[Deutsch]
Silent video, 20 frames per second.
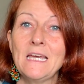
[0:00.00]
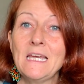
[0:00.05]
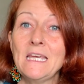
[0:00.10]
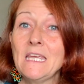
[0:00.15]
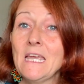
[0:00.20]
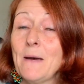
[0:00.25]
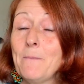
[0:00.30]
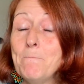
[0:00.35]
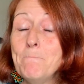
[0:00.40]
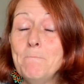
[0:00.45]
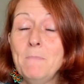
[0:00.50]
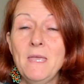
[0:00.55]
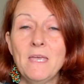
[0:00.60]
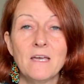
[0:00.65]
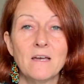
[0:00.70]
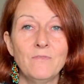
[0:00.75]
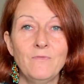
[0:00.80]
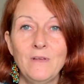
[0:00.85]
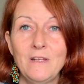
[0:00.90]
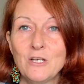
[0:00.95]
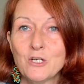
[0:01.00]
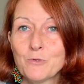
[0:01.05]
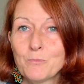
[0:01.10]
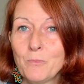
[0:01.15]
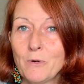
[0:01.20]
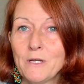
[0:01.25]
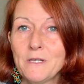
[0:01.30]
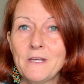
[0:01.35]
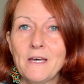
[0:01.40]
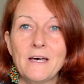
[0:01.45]
Ich habe mega viele
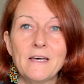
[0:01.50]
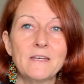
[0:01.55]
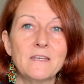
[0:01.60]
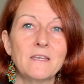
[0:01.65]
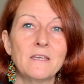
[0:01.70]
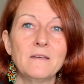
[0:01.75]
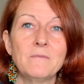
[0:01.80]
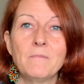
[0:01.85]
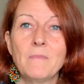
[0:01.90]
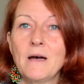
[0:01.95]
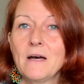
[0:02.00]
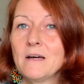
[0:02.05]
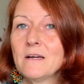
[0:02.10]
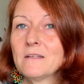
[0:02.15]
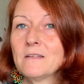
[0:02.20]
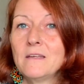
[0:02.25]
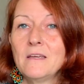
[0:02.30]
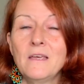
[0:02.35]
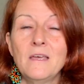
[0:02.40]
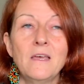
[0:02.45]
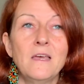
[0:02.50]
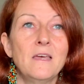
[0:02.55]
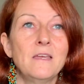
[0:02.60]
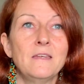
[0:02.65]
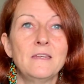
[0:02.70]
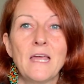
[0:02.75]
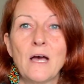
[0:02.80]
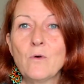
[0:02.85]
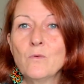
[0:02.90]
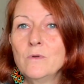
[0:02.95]
Sportarten gemacht,
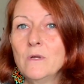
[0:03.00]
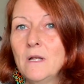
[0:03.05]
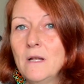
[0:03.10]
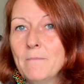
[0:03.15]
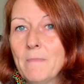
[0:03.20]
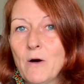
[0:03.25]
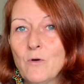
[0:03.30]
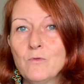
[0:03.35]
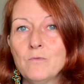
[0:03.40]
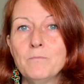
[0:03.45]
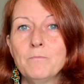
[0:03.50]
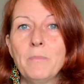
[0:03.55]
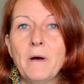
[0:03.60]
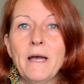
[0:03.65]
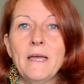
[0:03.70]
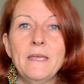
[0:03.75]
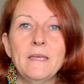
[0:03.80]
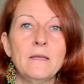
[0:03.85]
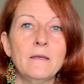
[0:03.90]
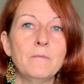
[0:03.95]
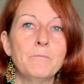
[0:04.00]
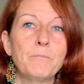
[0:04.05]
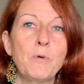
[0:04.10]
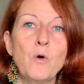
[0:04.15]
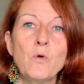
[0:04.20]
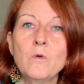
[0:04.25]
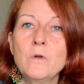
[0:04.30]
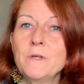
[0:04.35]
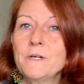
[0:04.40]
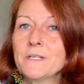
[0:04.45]
Downhill Mountainbiken,
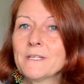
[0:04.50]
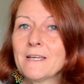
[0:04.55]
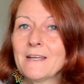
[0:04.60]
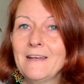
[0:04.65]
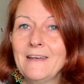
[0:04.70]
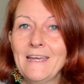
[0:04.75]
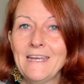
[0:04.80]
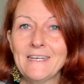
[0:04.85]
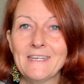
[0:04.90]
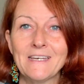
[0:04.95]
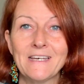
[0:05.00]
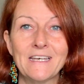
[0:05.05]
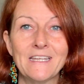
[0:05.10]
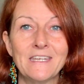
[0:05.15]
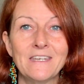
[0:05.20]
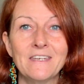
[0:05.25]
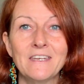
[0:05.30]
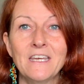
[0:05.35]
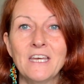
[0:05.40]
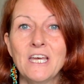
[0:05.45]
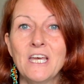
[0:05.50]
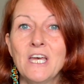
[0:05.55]
Bouldern, Klettern.